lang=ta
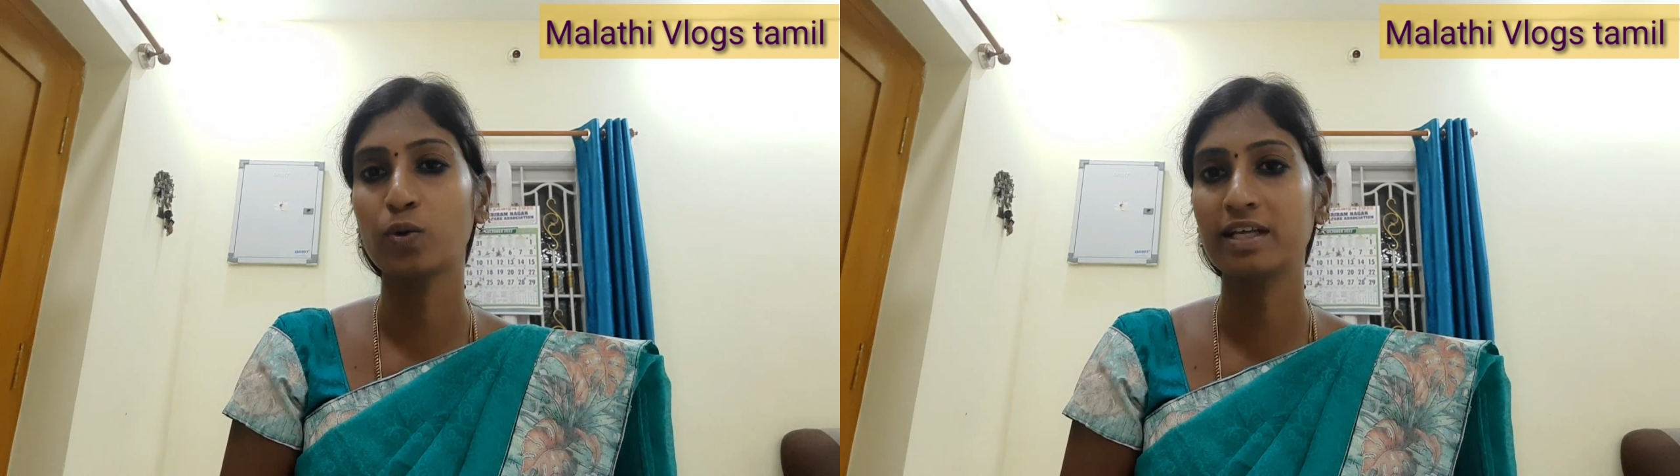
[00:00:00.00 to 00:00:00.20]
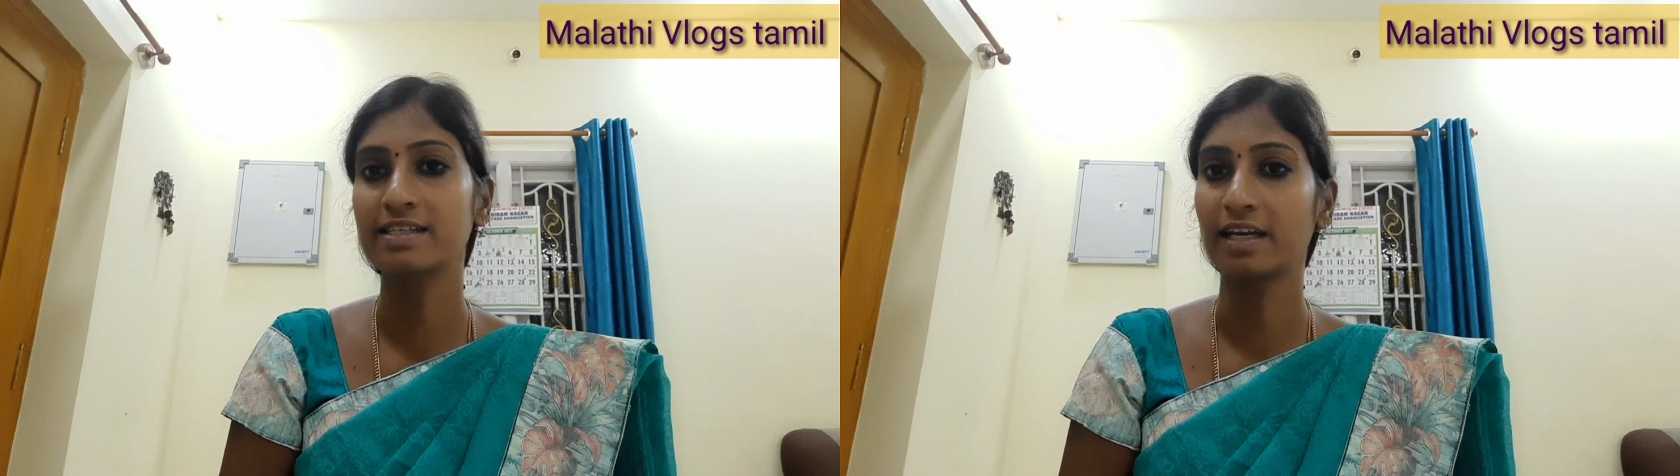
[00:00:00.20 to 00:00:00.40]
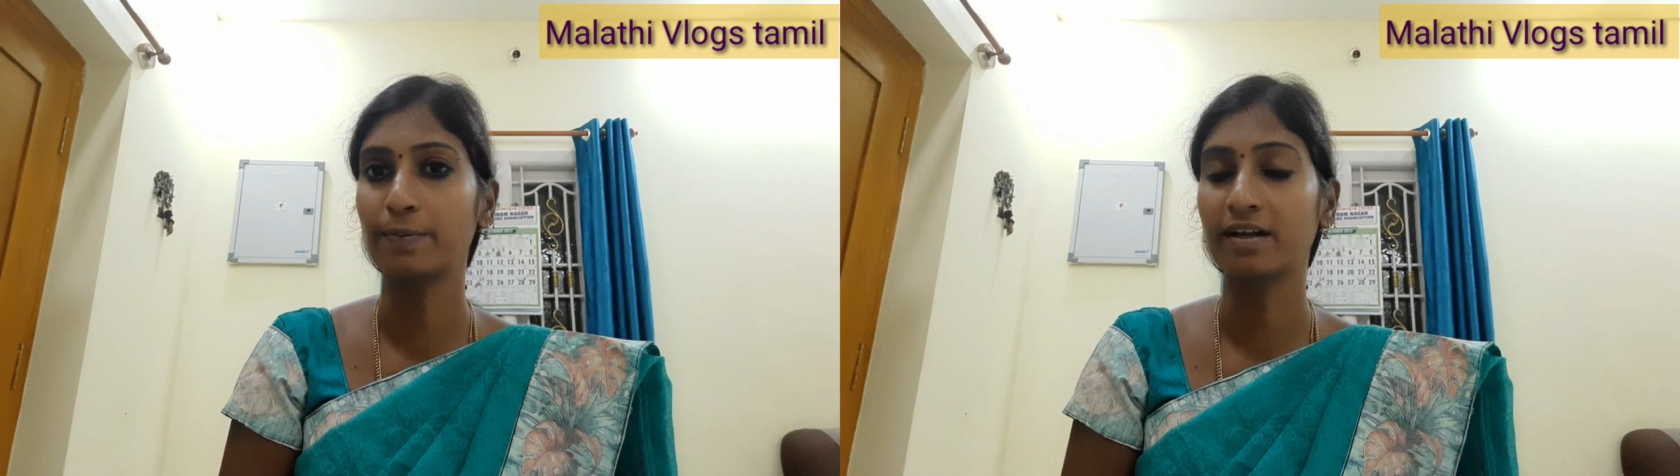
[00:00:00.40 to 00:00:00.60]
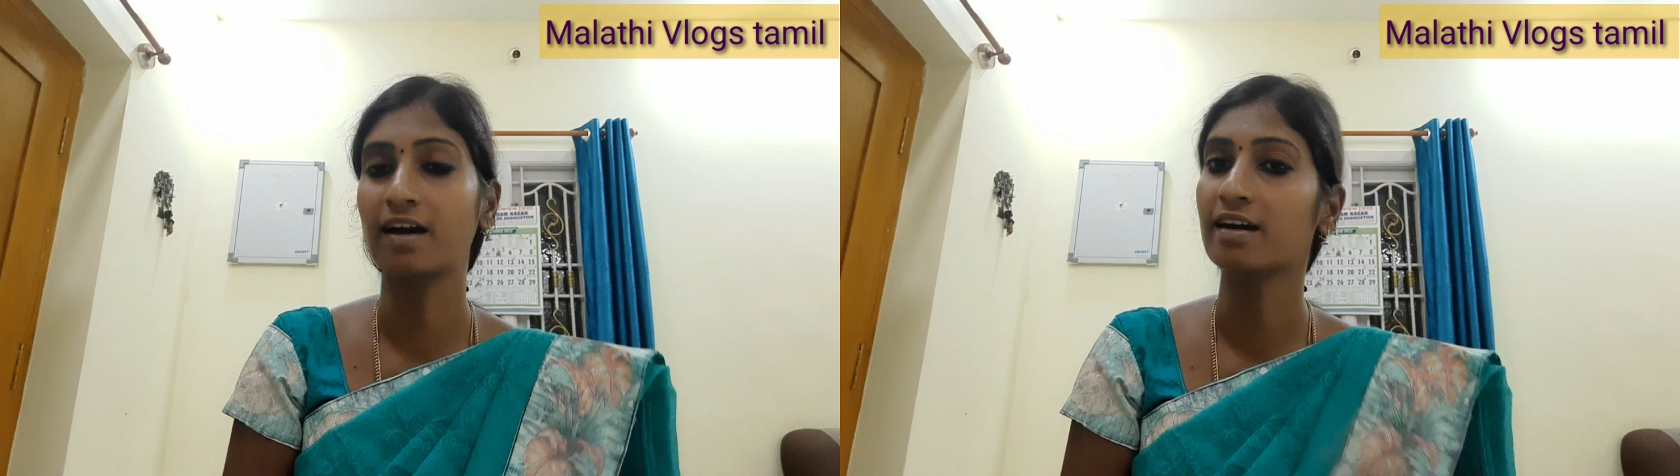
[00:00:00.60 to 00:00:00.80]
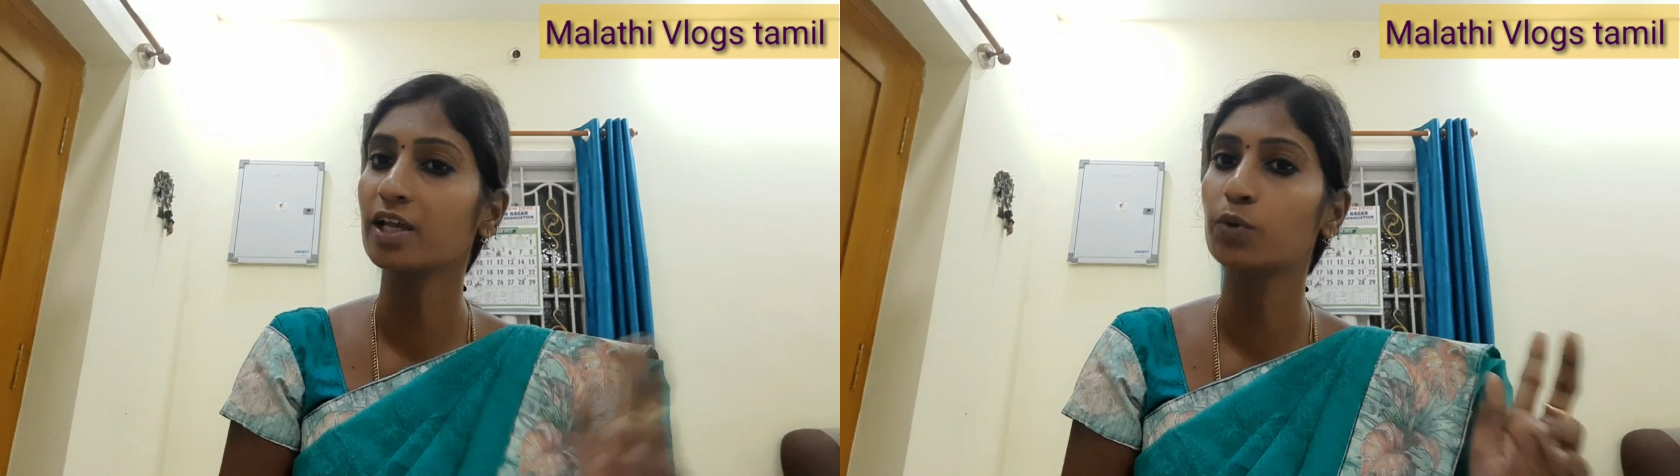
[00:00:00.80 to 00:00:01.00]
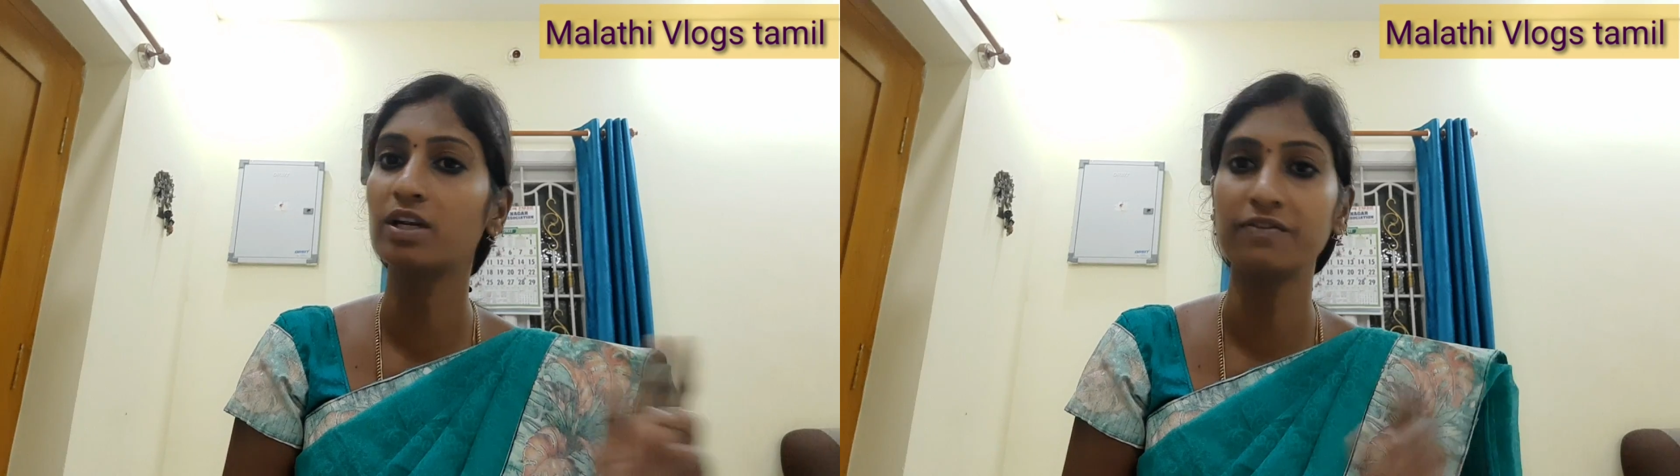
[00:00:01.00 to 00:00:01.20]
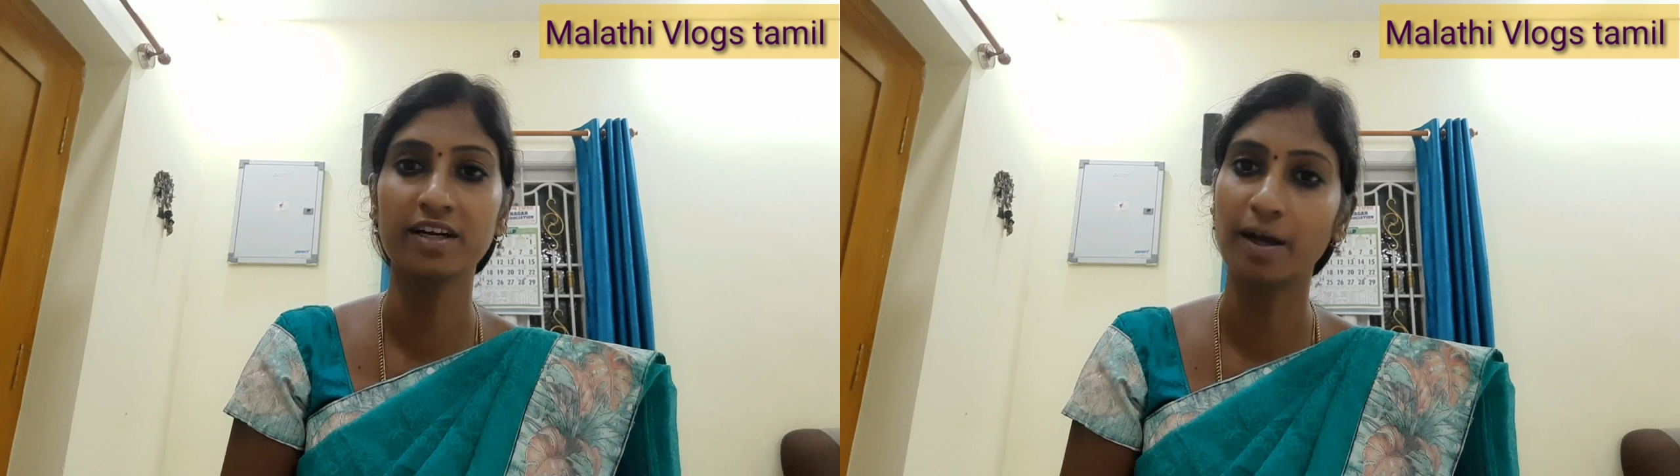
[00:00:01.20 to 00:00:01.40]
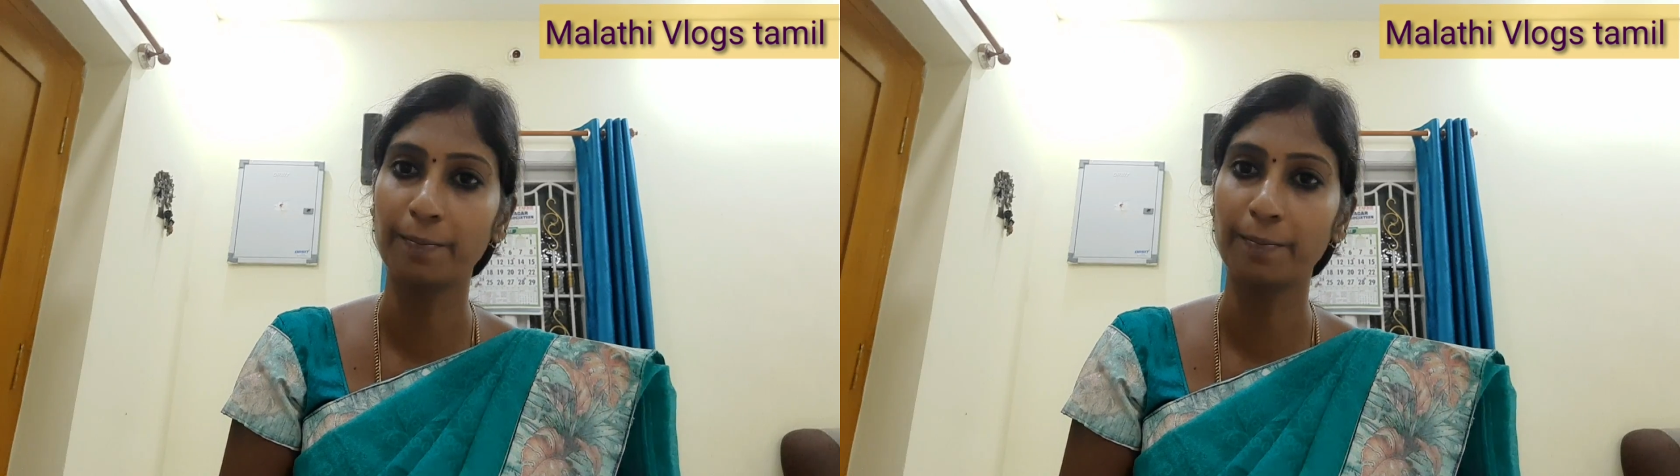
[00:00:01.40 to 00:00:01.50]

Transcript: நோட்டீஸ் அனுப்பியிருக்காங்க யூனிலிவர்